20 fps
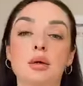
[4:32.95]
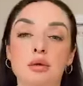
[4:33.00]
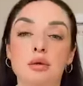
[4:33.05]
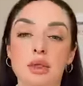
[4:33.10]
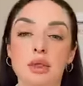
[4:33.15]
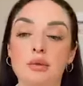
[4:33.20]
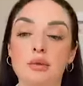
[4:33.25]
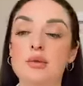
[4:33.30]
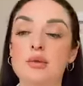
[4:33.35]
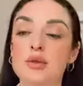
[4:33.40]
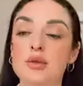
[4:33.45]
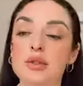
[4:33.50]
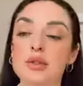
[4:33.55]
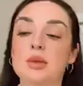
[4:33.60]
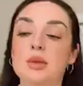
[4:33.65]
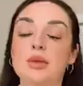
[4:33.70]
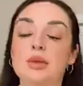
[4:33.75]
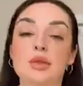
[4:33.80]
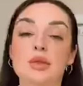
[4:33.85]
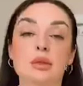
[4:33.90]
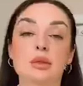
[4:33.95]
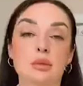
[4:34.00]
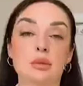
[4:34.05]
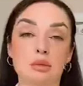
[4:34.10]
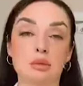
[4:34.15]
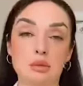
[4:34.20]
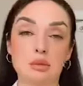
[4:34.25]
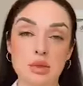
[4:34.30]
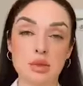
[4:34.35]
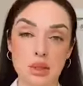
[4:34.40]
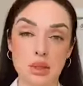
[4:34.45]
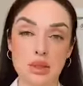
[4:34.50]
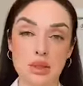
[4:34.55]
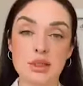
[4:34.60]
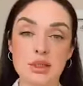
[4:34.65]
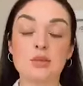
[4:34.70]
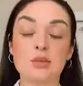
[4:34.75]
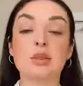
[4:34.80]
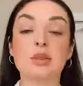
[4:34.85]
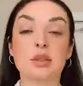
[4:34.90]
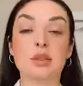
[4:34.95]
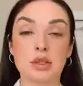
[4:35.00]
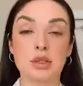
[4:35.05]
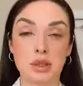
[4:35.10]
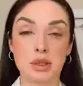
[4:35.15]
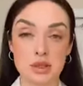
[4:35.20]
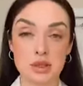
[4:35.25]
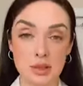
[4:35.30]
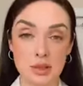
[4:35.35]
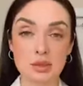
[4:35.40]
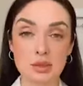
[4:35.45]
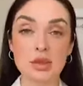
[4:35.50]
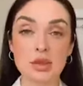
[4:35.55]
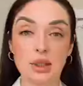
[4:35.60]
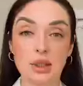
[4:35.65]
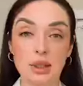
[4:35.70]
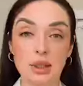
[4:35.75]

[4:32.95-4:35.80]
вот, давай, все с тобой согласимся, согласимся,